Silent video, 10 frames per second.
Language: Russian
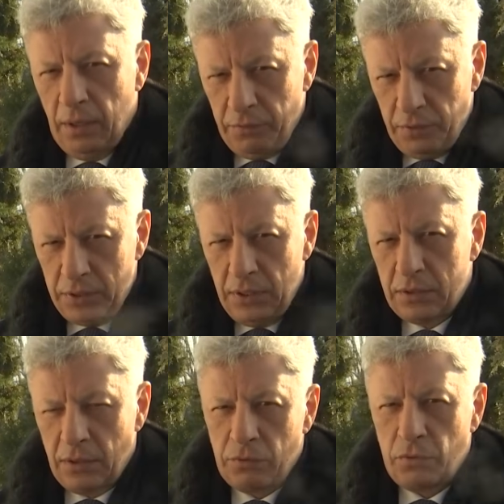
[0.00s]

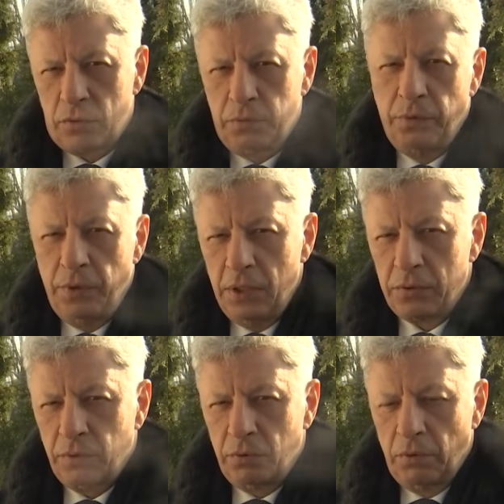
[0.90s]
инвестиции на то, чтобы
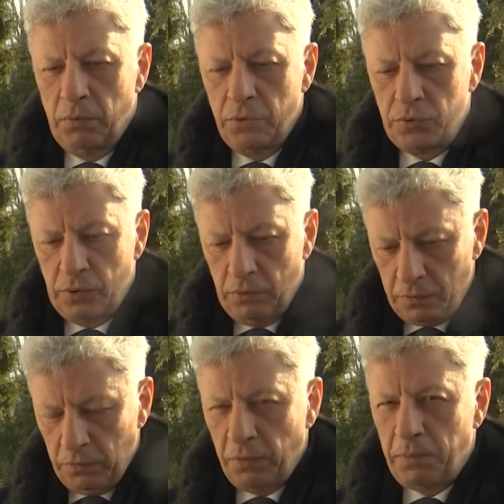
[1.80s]
увеличивать добычу. И
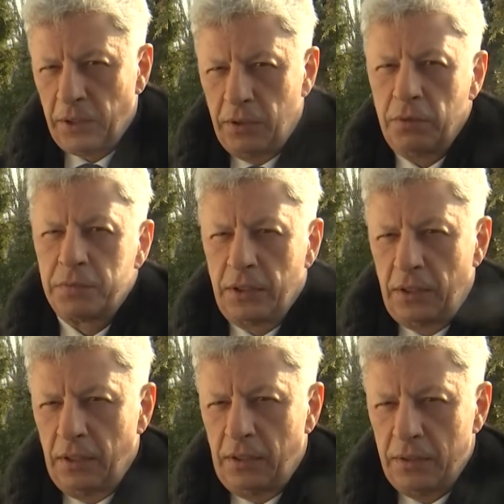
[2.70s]
вот мы его продаем за
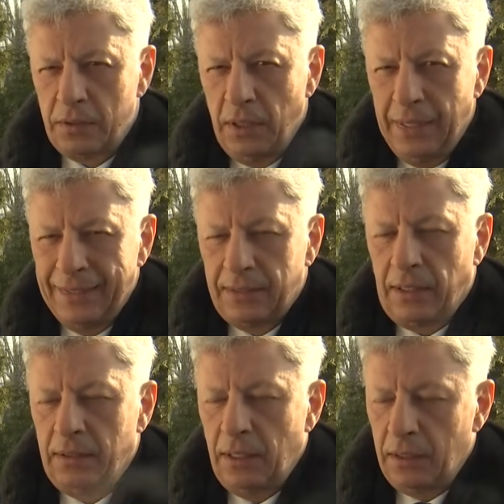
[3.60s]
3000.
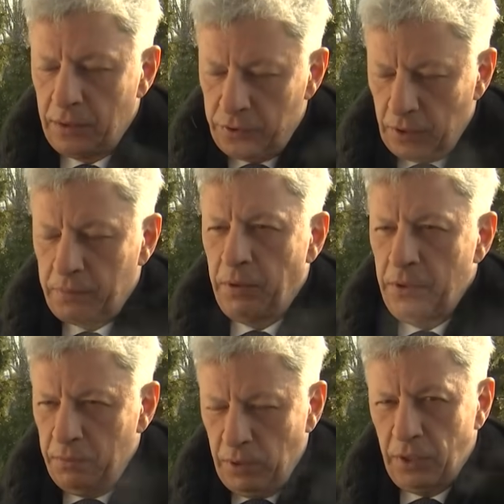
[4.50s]
Тогда этот человек
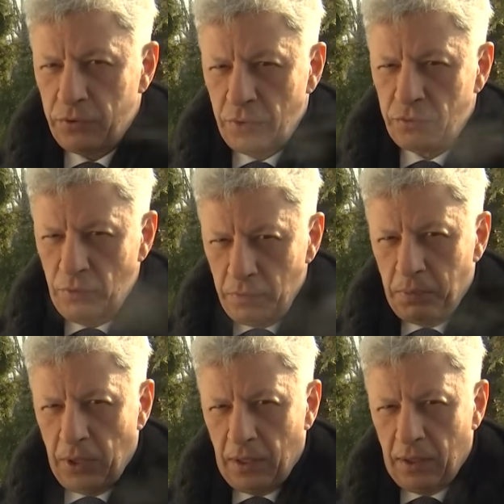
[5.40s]
понимает, за что он
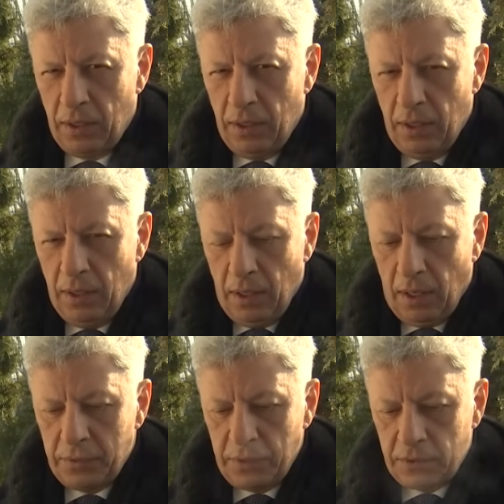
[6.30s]
платит.
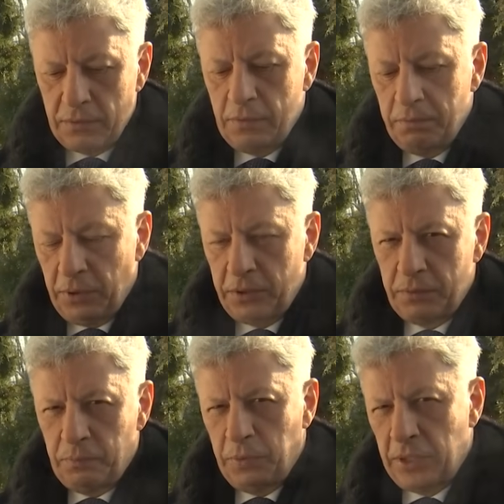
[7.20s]
А сейчас
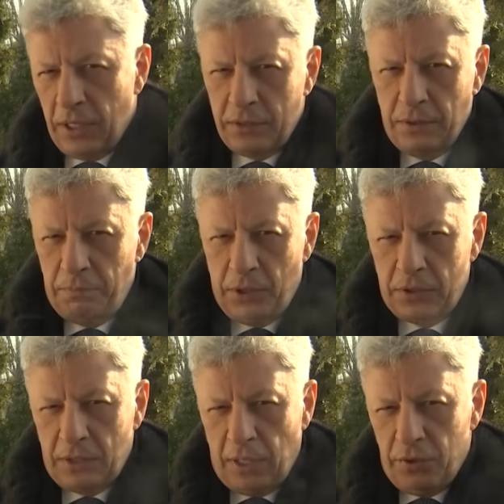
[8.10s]
пытаюсь
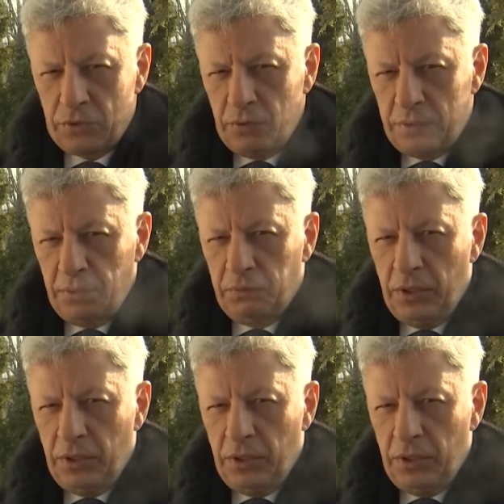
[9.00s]
представить, что 7